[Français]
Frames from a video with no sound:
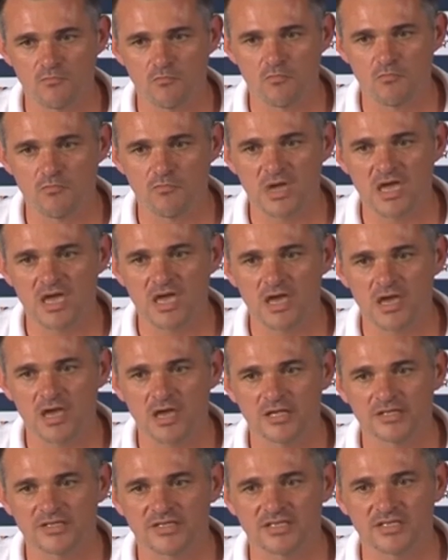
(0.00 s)

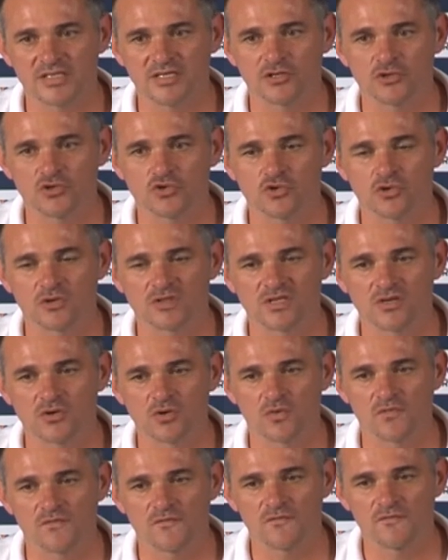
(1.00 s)
mais ce qui est sûr, c'est
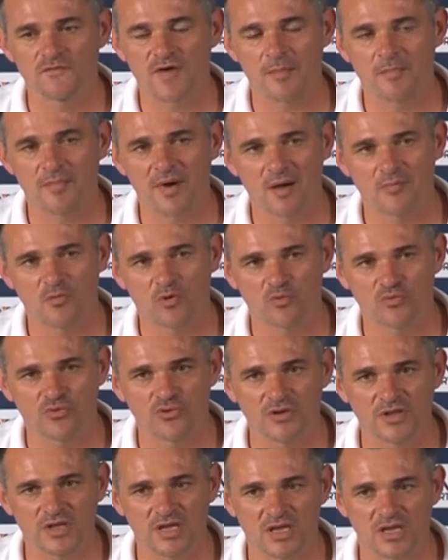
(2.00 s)
qu'on ne va pas à
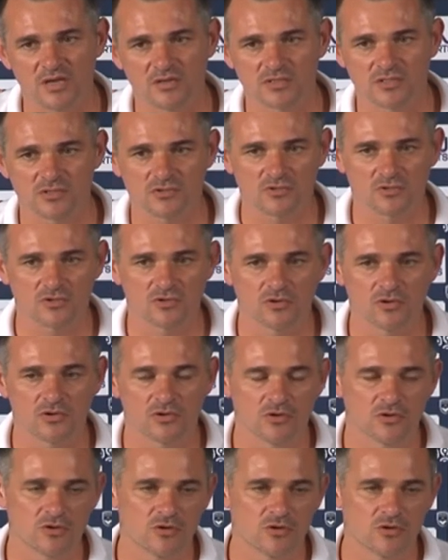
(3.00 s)
Montpellier en, se,